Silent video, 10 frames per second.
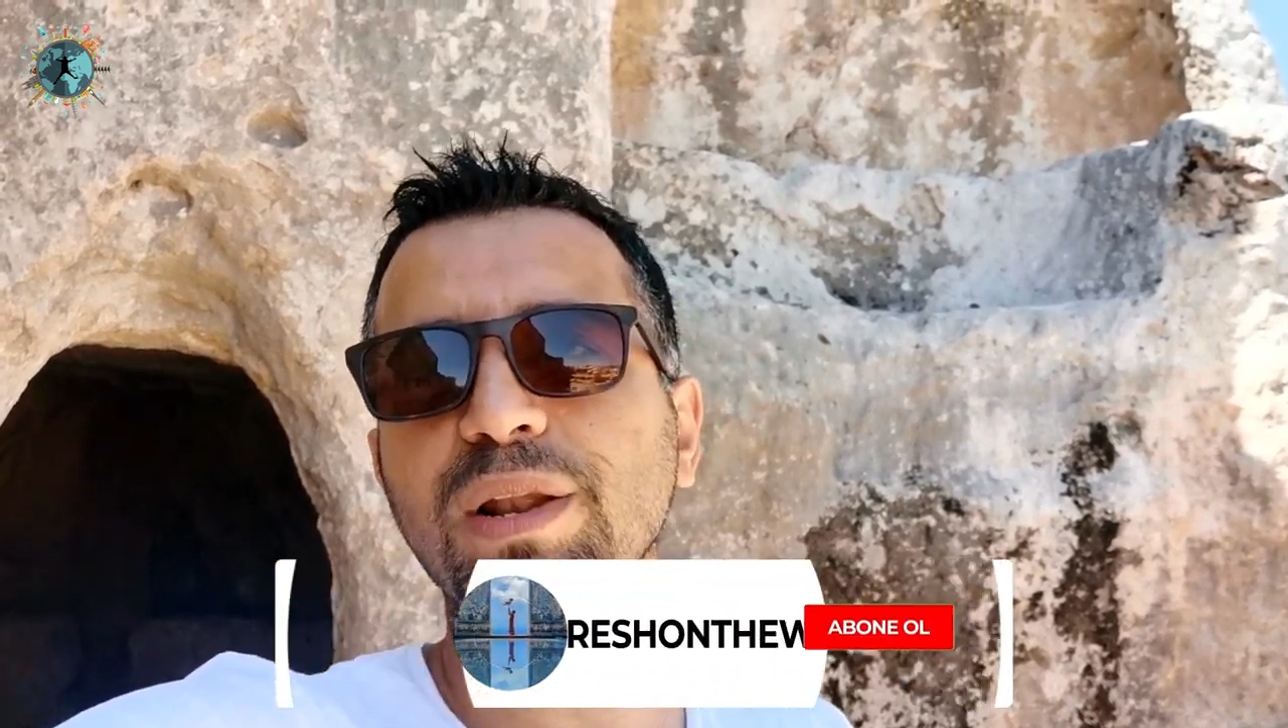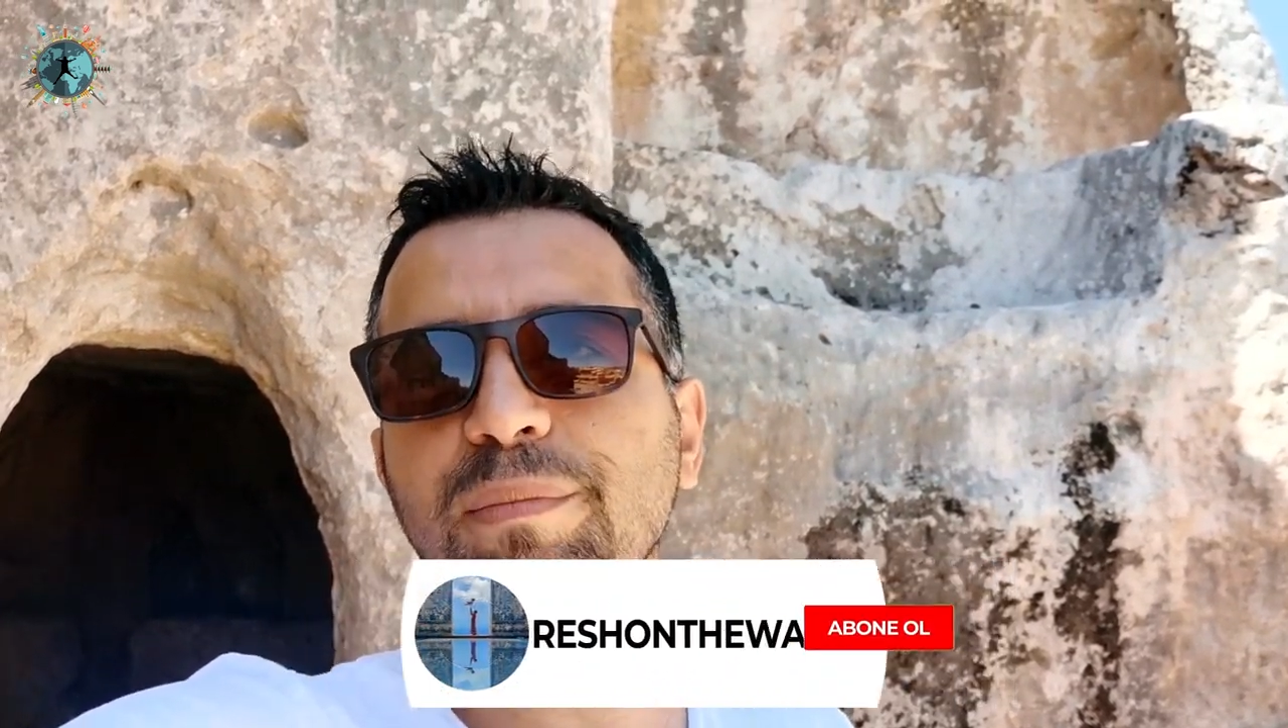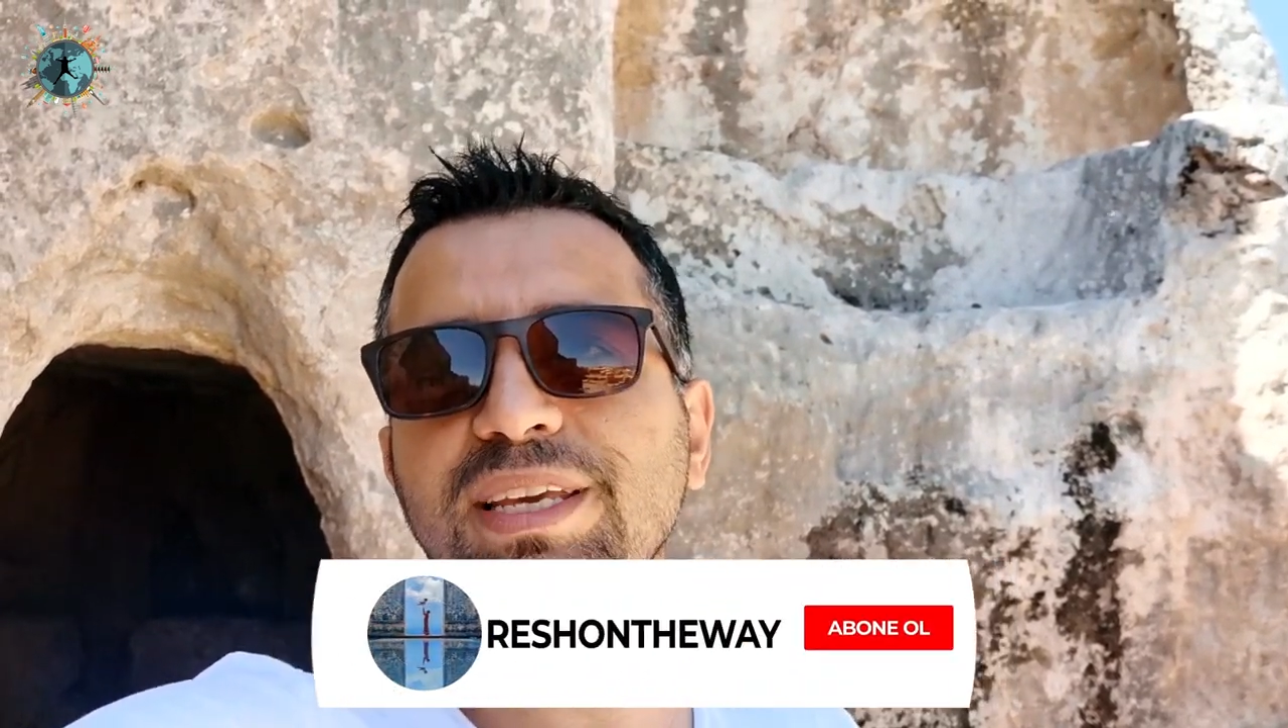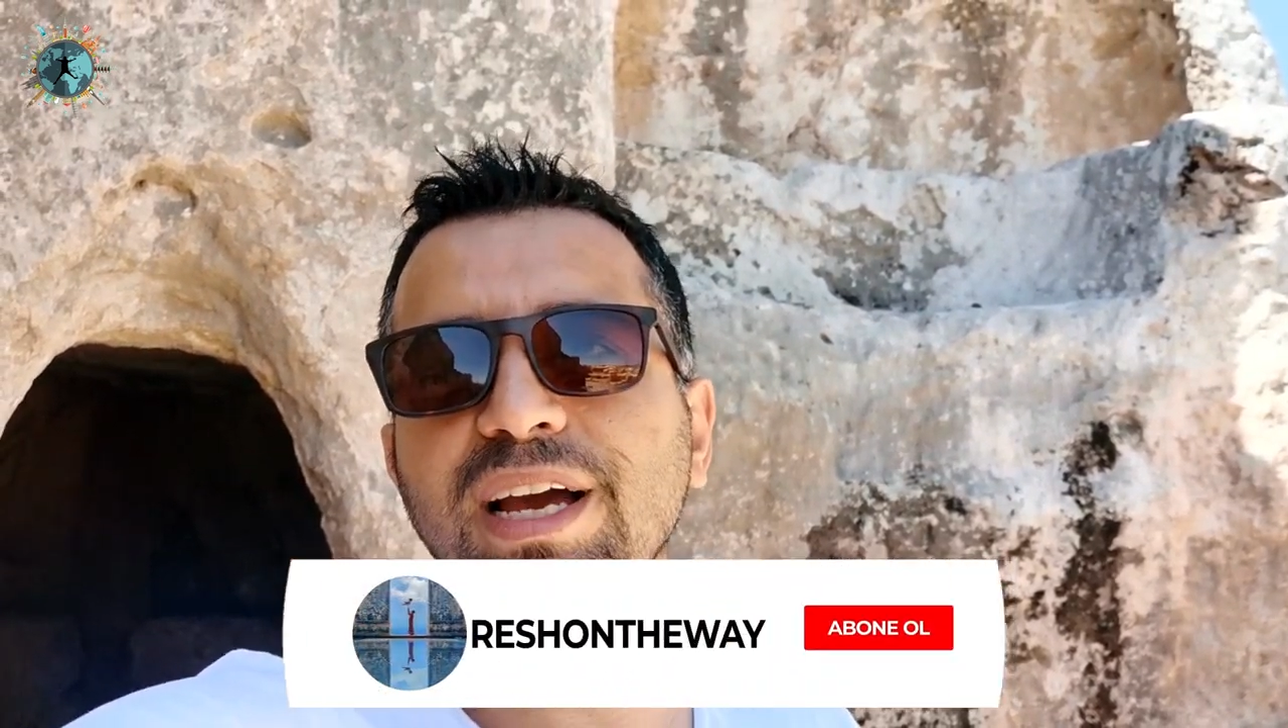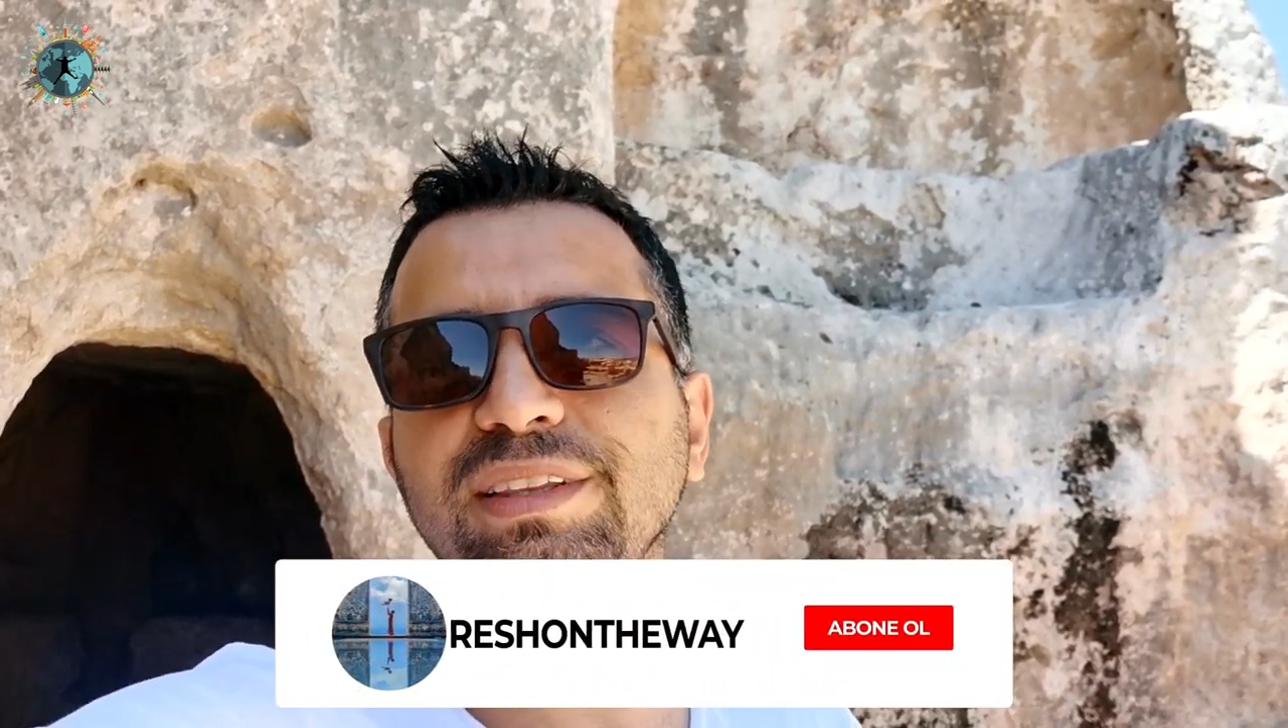
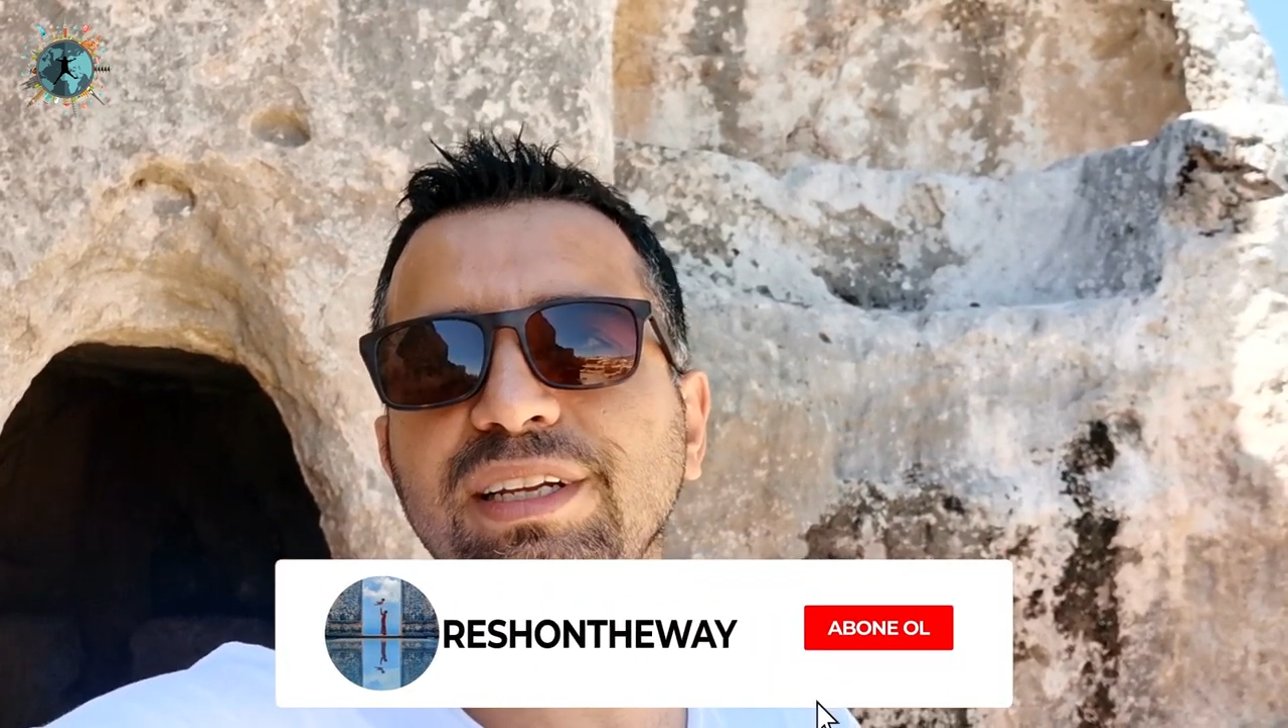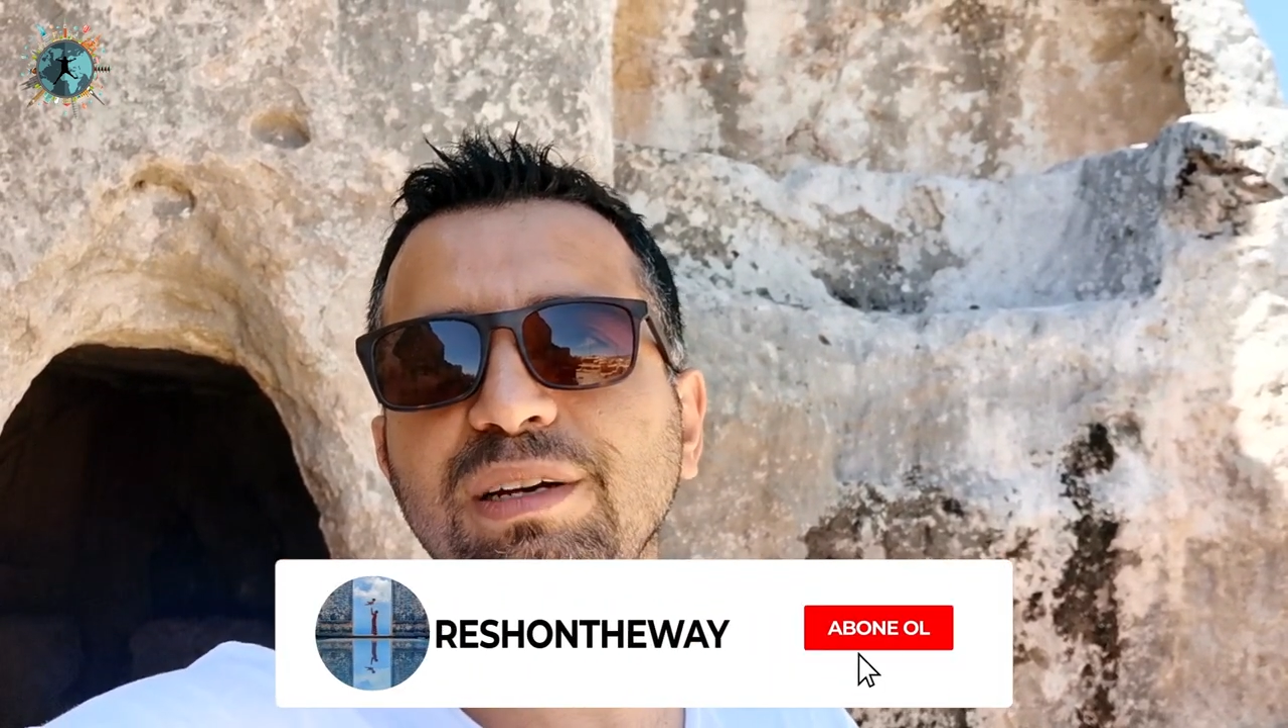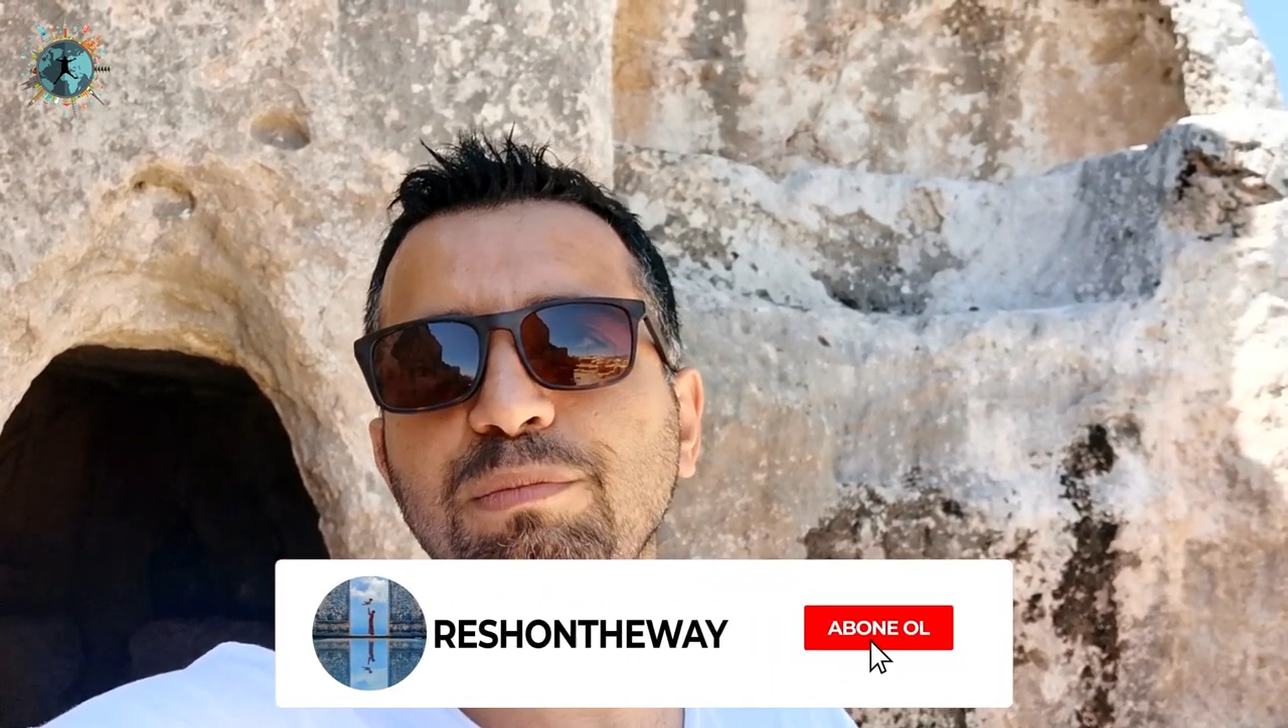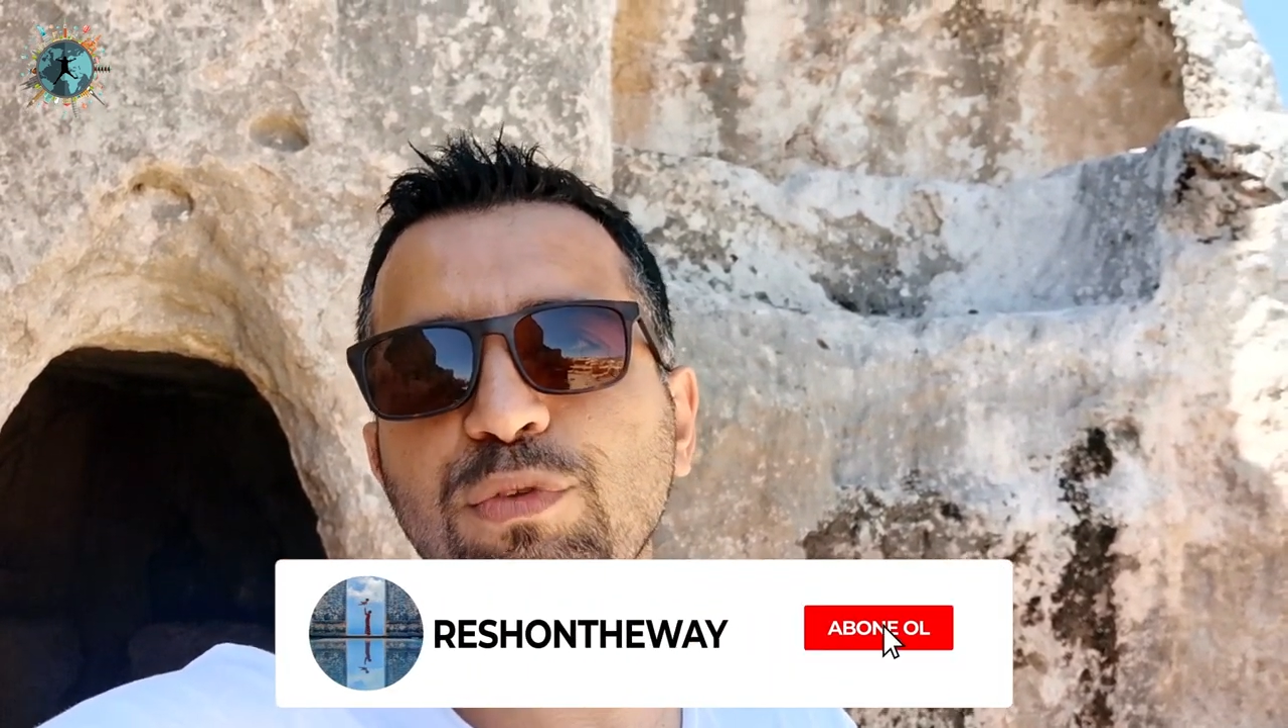mekanları